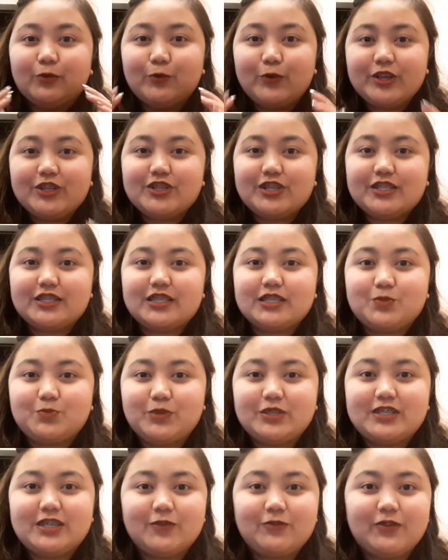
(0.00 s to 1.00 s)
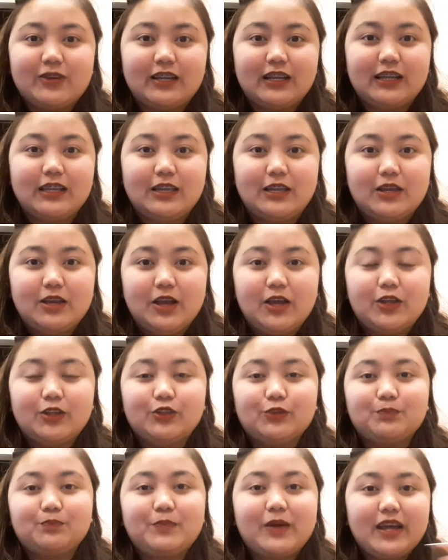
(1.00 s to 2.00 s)
which is specifically
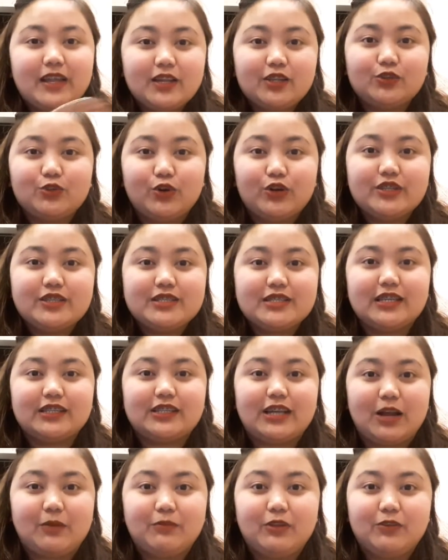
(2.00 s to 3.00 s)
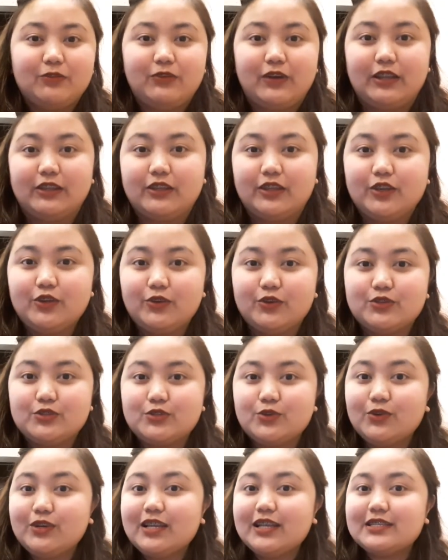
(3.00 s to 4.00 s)
para doon sa travel fund na yon.
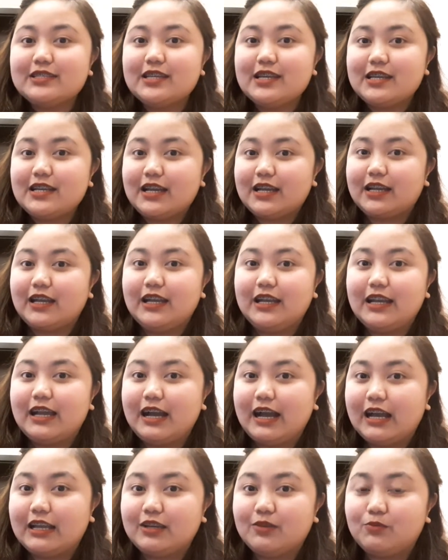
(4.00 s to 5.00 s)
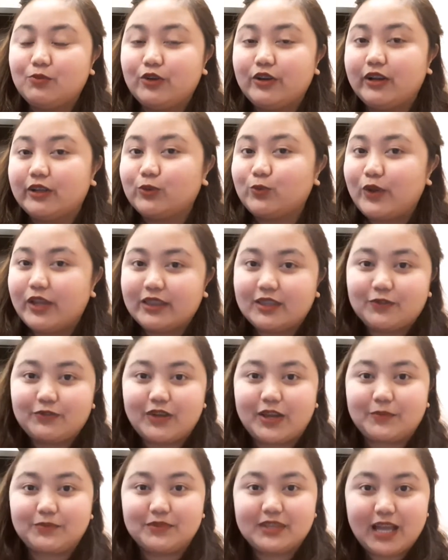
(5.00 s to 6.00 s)
So, let's say kailanganin mo ng
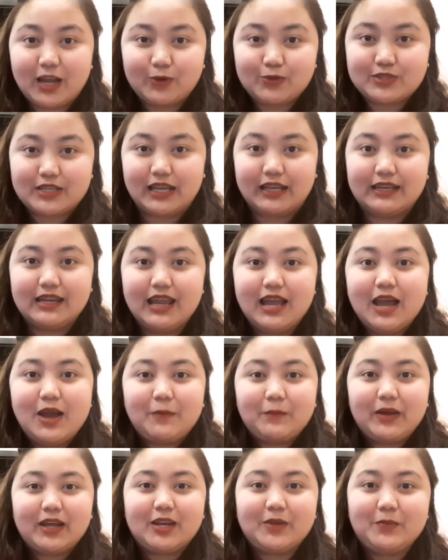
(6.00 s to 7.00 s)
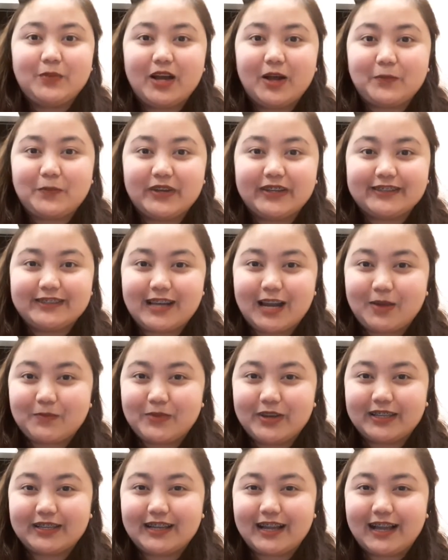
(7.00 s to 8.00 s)
25,000 para
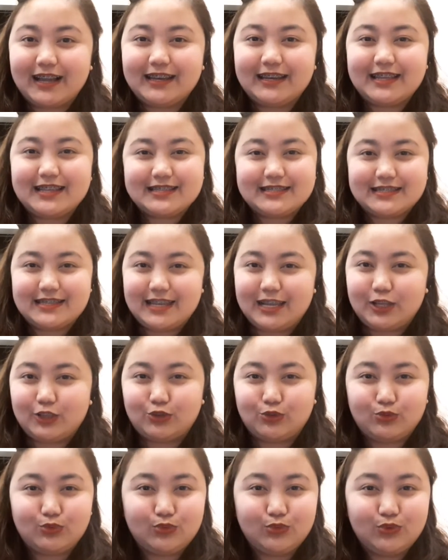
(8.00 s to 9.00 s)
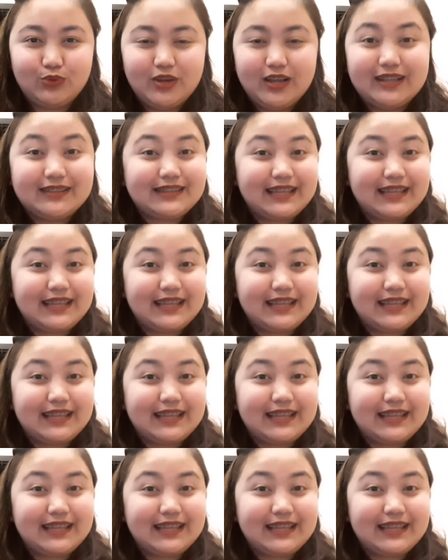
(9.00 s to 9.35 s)
makapag-travel ka, let's say, to